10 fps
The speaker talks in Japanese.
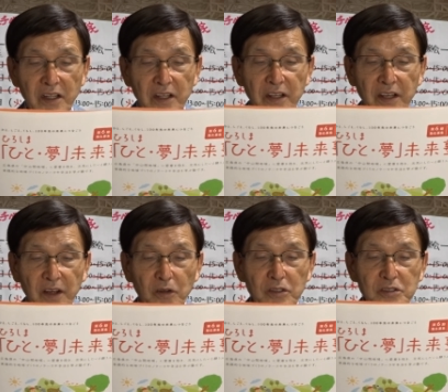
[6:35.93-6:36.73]

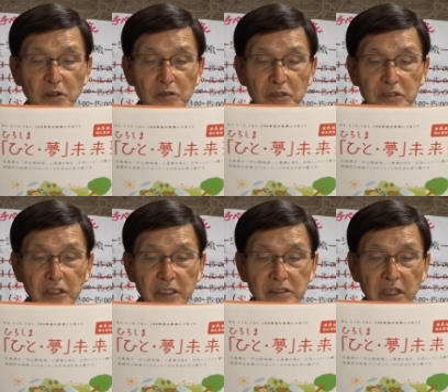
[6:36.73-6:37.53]
えー、この事項の受
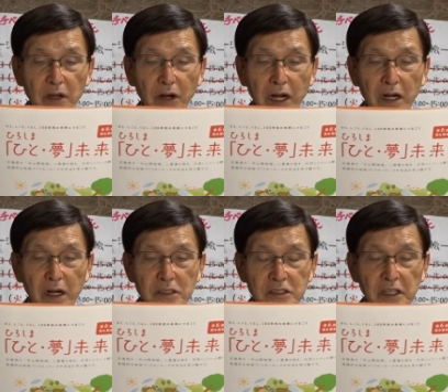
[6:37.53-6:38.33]
験生は、
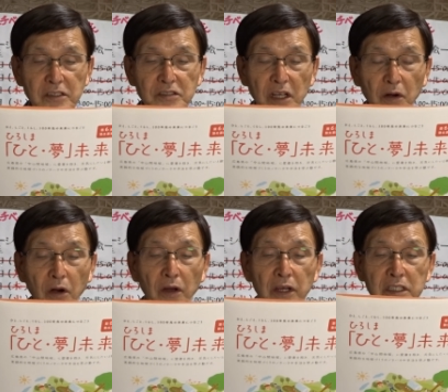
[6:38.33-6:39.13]
受験生
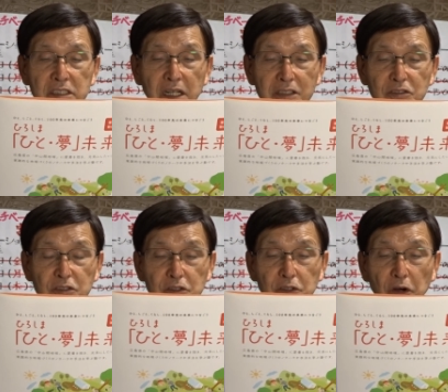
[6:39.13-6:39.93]
を7月
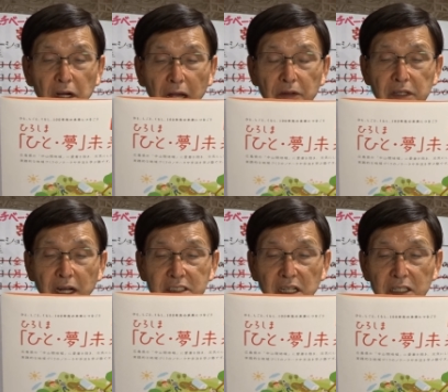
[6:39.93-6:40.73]
14日より
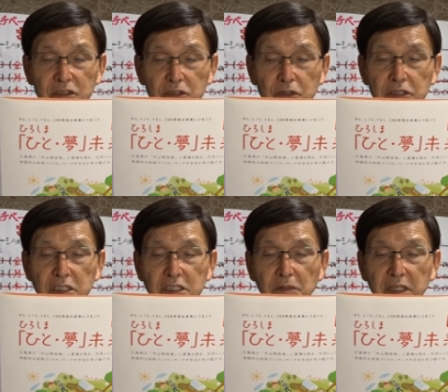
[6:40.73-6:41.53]
8月
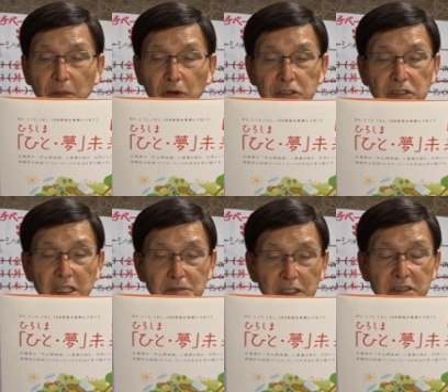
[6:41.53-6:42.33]
11日まで募集い
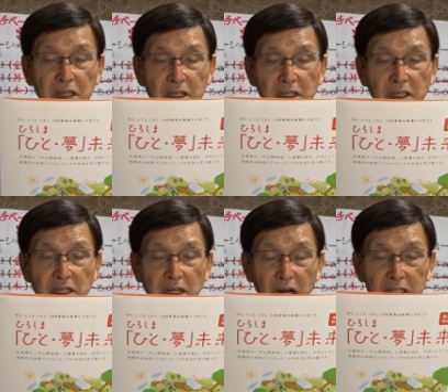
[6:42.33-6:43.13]
たします。
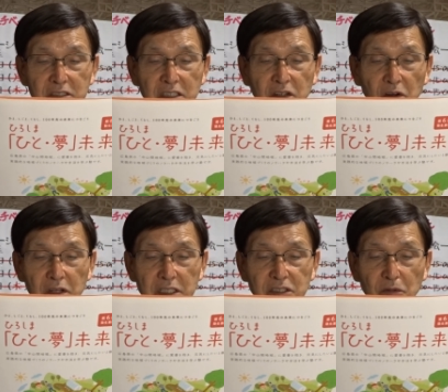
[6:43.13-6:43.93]
熱い
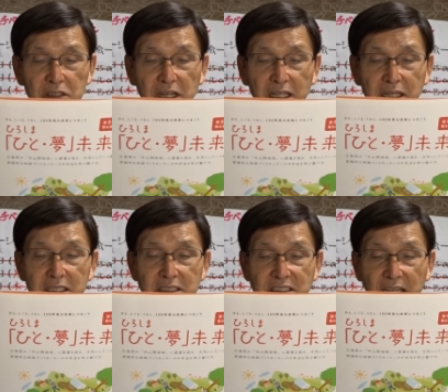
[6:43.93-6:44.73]
志を持った方
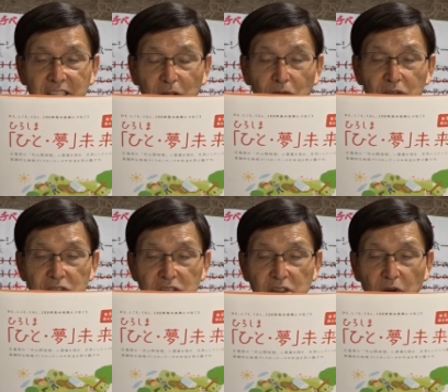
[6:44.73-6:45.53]
にぜひとも
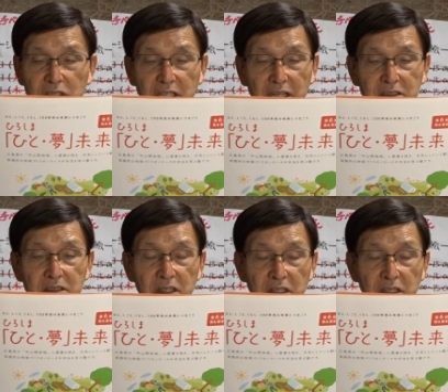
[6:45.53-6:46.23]
受講いただく